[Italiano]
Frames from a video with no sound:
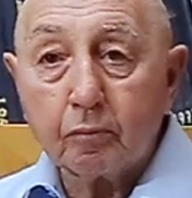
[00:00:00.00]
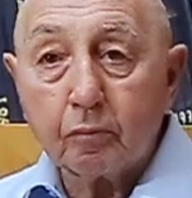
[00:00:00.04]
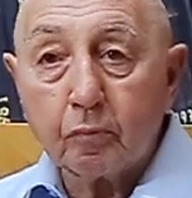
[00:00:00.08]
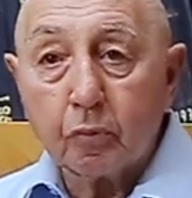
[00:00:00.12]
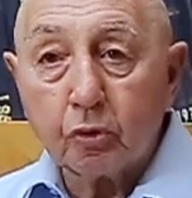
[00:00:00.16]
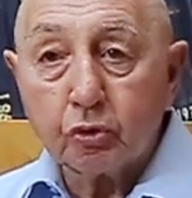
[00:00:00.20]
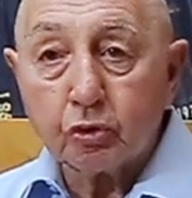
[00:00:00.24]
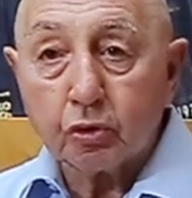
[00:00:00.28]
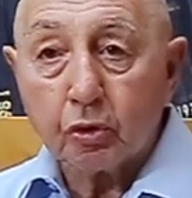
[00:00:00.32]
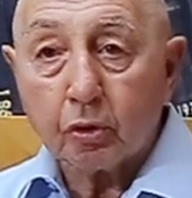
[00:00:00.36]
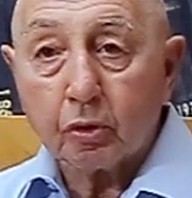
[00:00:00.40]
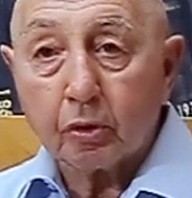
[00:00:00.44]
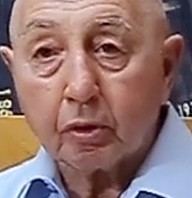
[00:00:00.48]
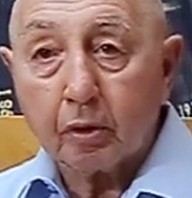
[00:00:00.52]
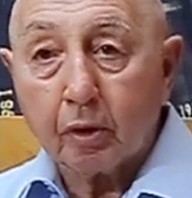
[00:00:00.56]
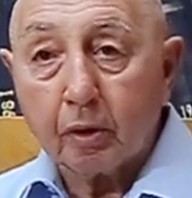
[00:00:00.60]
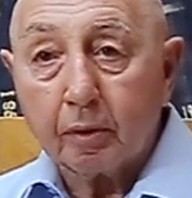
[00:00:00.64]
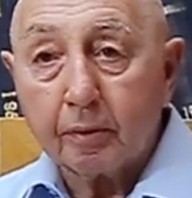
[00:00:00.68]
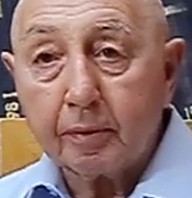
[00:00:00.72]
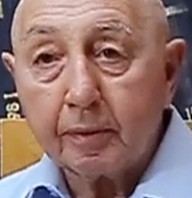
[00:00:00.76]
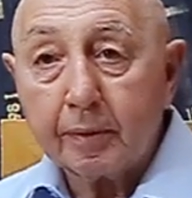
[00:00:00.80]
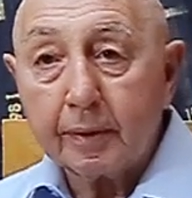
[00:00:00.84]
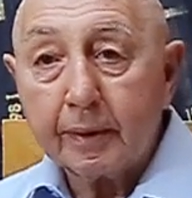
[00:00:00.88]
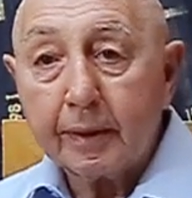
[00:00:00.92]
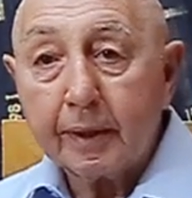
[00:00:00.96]
buongiorno.
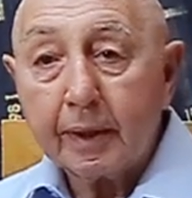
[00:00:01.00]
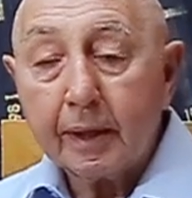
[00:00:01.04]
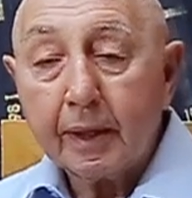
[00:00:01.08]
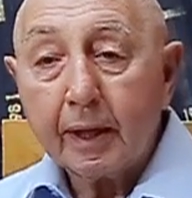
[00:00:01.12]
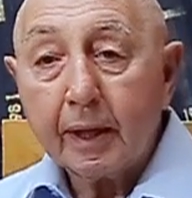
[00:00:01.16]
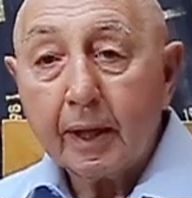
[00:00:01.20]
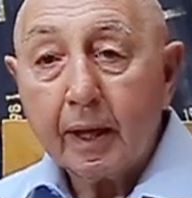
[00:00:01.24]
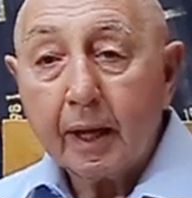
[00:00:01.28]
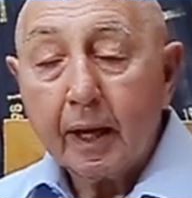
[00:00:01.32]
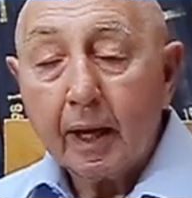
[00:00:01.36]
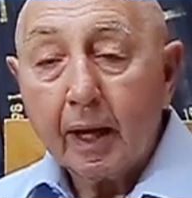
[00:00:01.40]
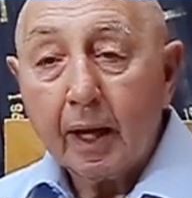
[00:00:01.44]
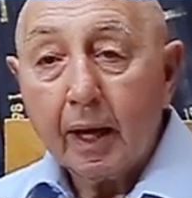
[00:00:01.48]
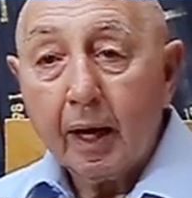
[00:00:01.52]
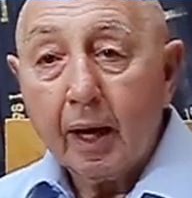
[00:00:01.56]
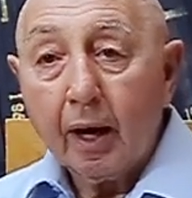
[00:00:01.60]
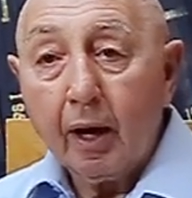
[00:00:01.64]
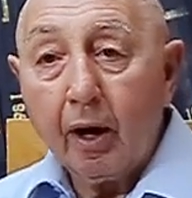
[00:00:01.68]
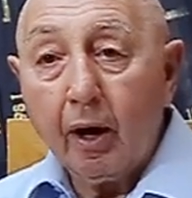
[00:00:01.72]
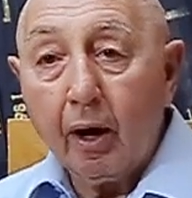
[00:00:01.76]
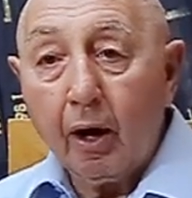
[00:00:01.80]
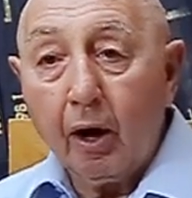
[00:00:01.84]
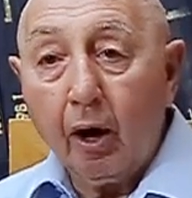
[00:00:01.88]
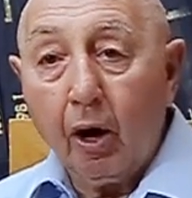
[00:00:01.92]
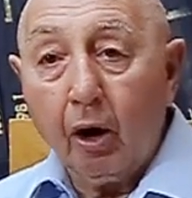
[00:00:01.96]

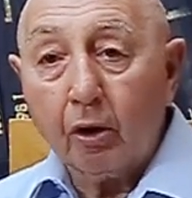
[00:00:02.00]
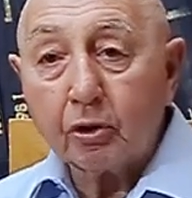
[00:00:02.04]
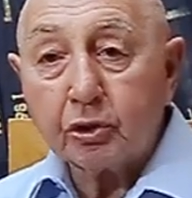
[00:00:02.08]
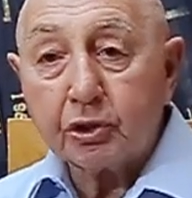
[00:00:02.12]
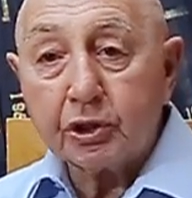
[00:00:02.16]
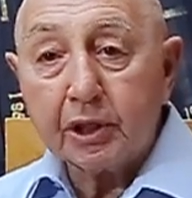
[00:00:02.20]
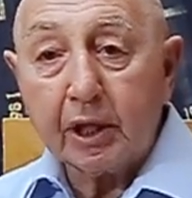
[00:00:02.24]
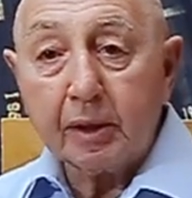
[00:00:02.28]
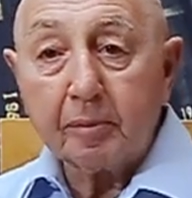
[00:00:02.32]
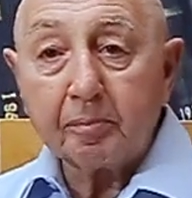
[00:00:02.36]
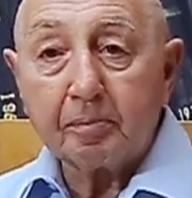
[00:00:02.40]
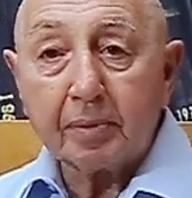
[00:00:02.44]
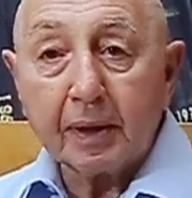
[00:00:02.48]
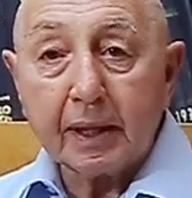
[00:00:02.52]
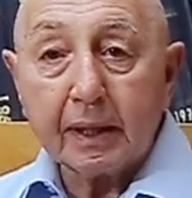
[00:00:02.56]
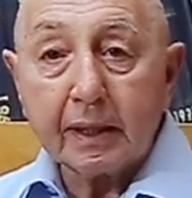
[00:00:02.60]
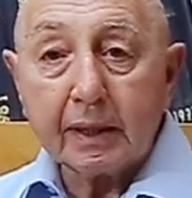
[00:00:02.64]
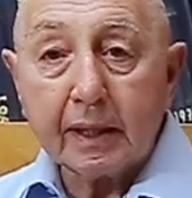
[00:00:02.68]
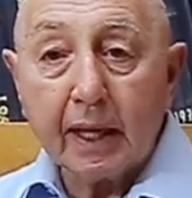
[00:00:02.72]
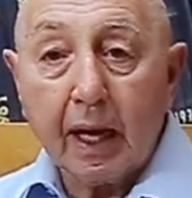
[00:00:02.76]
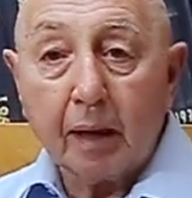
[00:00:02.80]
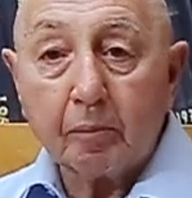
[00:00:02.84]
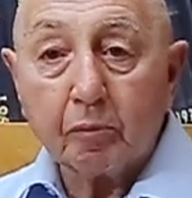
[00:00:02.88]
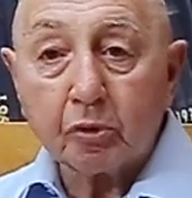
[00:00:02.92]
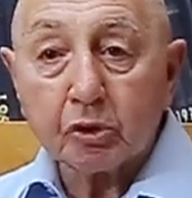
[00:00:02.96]
Oggi
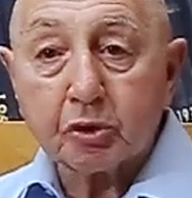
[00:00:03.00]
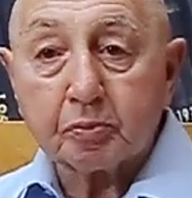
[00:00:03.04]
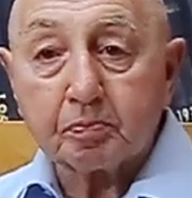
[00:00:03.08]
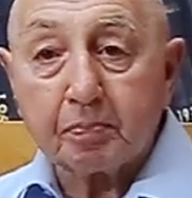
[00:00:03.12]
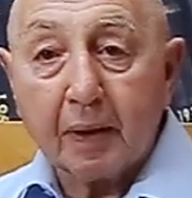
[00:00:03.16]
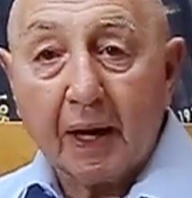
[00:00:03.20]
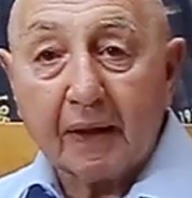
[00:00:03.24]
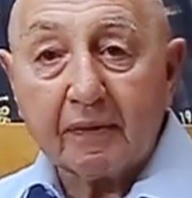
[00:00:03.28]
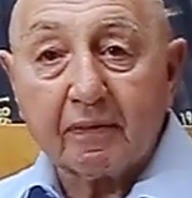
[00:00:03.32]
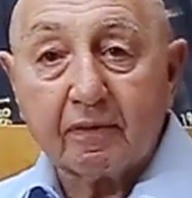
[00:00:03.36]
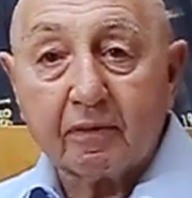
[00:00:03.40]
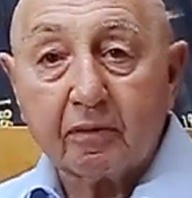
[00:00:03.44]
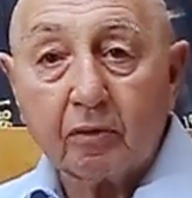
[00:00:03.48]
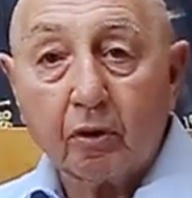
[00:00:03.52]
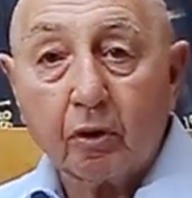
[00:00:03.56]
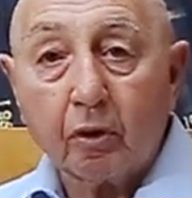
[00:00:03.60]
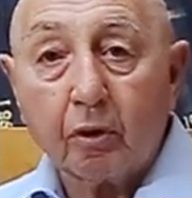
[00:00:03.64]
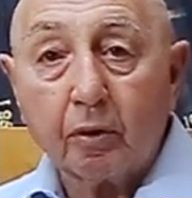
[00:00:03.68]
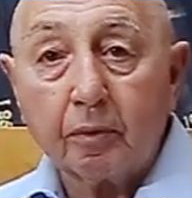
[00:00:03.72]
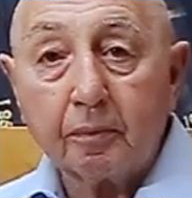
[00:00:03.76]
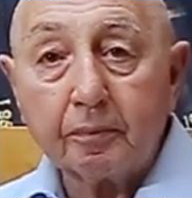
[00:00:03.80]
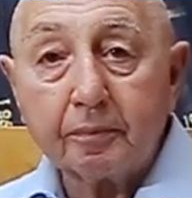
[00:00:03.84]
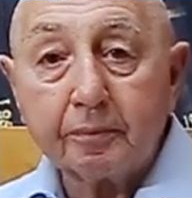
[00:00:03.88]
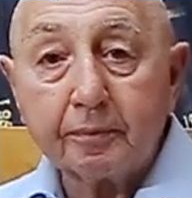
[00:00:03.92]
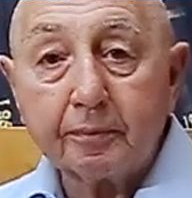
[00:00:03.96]
prendiamo
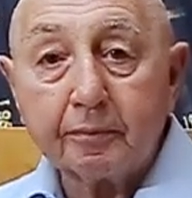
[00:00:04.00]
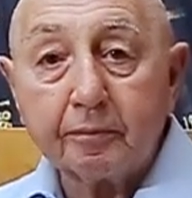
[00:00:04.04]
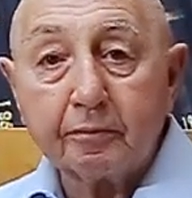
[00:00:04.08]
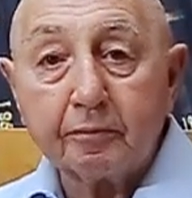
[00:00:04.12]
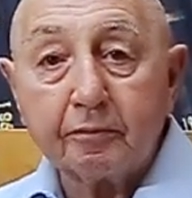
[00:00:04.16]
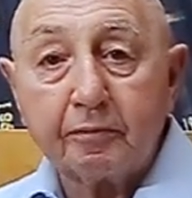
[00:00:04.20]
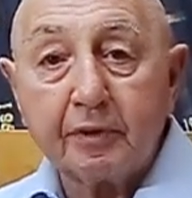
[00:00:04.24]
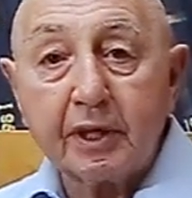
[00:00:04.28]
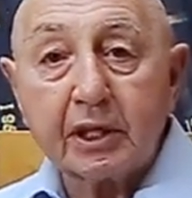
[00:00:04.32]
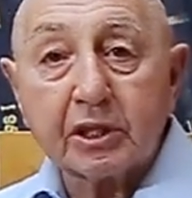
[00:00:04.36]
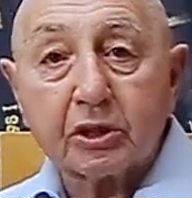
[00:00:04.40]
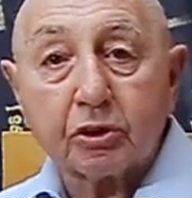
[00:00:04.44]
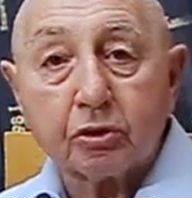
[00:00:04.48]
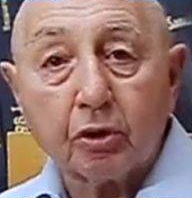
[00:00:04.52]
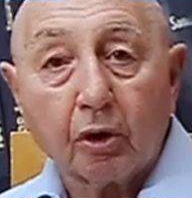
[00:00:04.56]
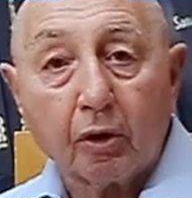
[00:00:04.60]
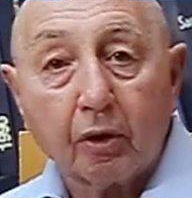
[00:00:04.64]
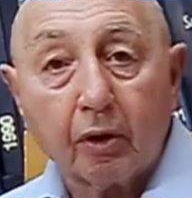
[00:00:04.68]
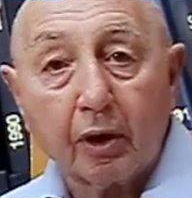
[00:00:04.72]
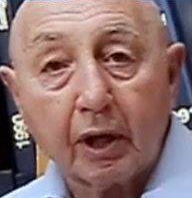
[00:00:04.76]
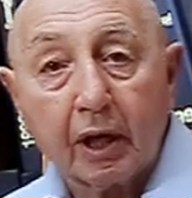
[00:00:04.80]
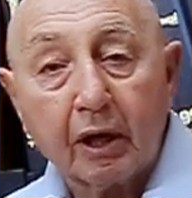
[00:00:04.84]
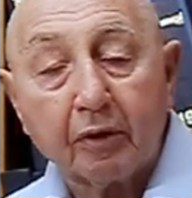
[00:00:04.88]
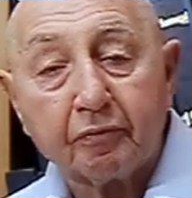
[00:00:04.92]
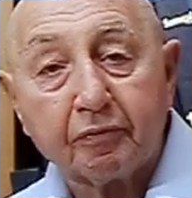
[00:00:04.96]
spazio,
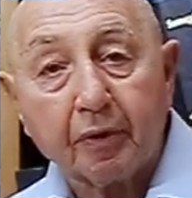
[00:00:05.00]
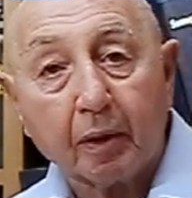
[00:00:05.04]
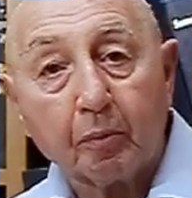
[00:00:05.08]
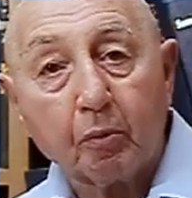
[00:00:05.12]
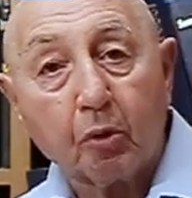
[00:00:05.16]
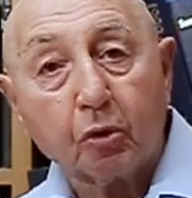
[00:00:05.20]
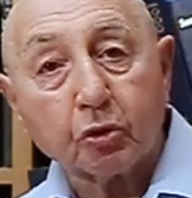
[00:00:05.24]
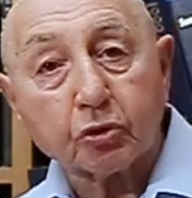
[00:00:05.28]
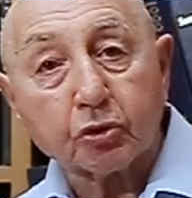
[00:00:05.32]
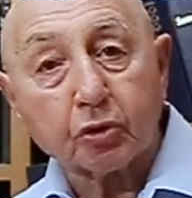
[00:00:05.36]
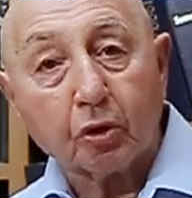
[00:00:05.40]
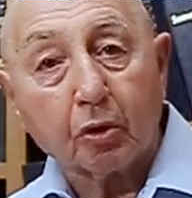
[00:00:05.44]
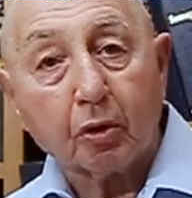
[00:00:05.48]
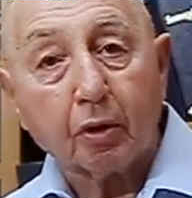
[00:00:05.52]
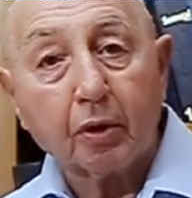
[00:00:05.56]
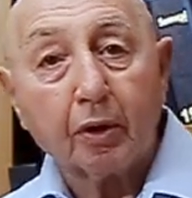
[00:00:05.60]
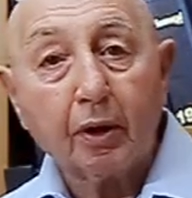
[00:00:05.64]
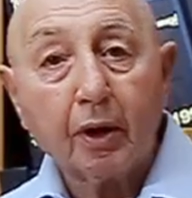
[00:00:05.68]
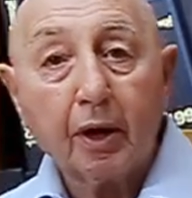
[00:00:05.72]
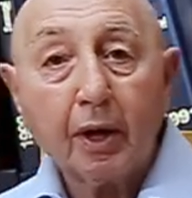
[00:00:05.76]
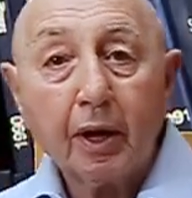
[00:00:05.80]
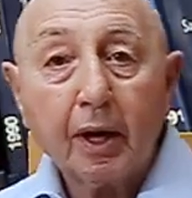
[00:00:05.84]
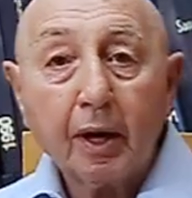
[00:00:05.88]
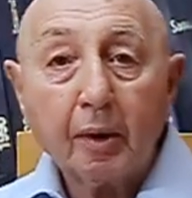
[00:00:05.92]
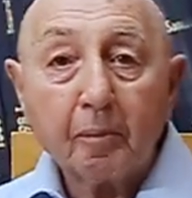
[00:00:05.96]
visto il famoso
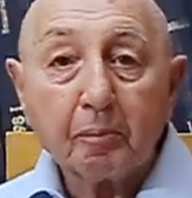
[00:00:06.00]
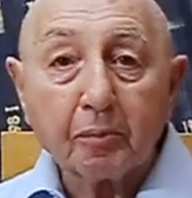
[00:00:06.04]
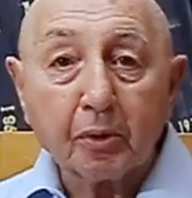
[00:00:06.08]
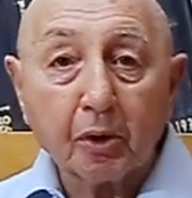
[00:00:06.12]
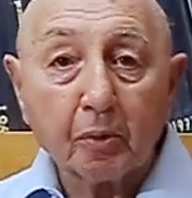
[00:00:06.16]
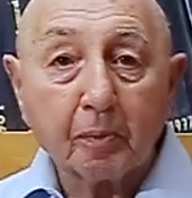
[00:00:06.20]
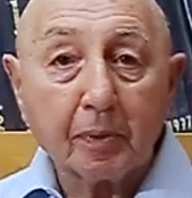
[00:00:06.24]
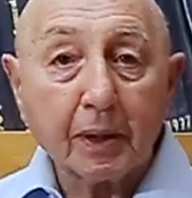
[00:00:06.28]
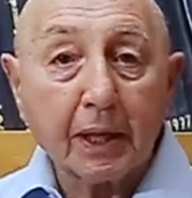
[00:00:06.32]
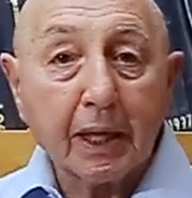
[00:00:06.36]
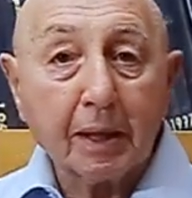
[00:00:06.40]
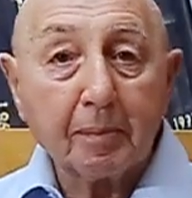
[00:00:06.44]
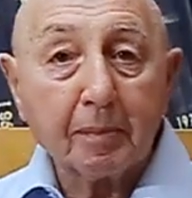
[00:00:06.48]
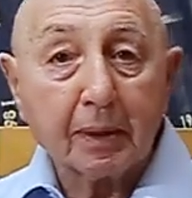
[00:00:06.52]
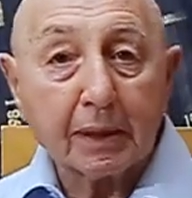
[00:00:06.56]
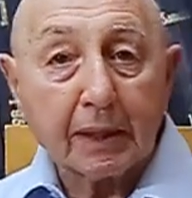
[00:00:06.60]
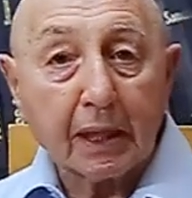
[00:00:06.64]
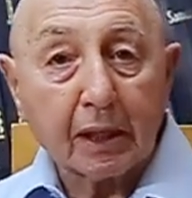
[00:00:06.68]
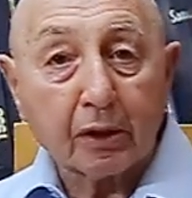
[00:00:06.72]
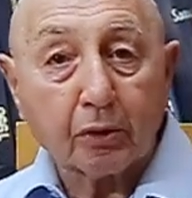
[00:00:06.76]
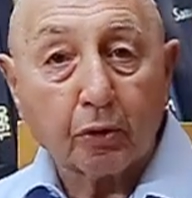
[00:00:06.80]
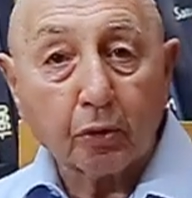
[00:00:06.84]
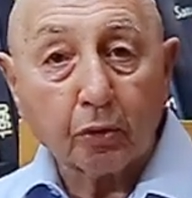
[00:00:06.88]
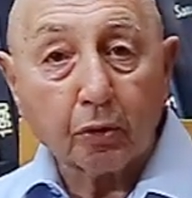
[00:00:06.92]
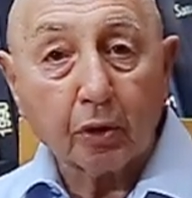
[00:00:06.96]
problema
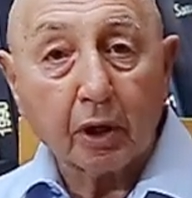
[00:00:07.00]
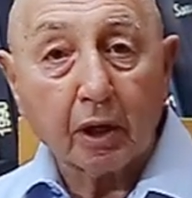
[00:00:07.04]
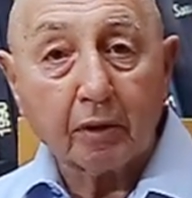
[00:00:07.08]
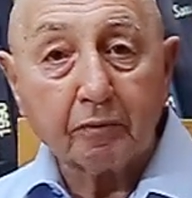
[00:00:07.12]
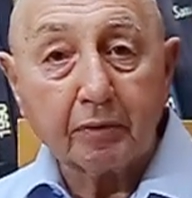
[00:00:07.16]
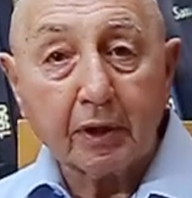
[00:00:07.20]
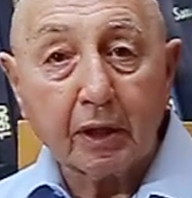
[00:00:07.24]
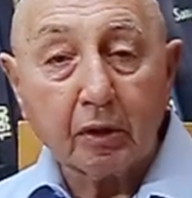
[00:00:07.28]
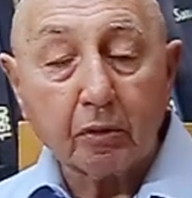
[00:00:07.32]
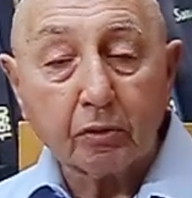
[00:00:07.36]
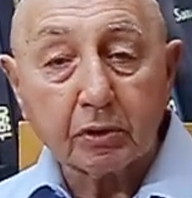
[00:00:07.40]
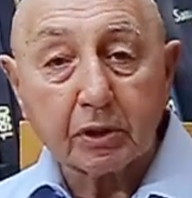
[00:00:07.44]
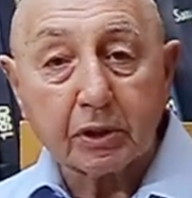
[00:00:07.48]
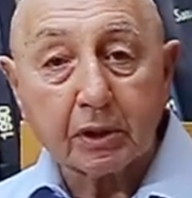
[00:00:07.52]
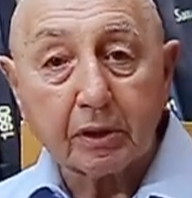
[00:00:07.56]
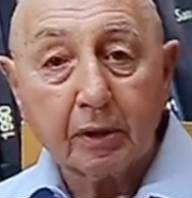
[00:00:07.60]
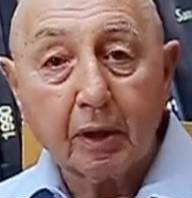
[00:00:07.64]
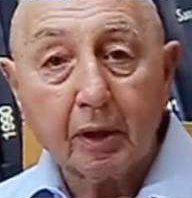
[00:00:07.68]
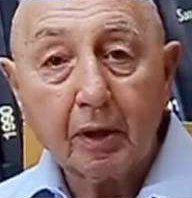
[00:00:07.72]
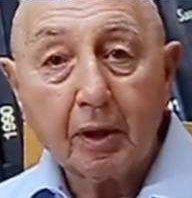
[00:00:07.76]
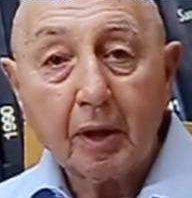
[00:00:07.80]
del coronavirus,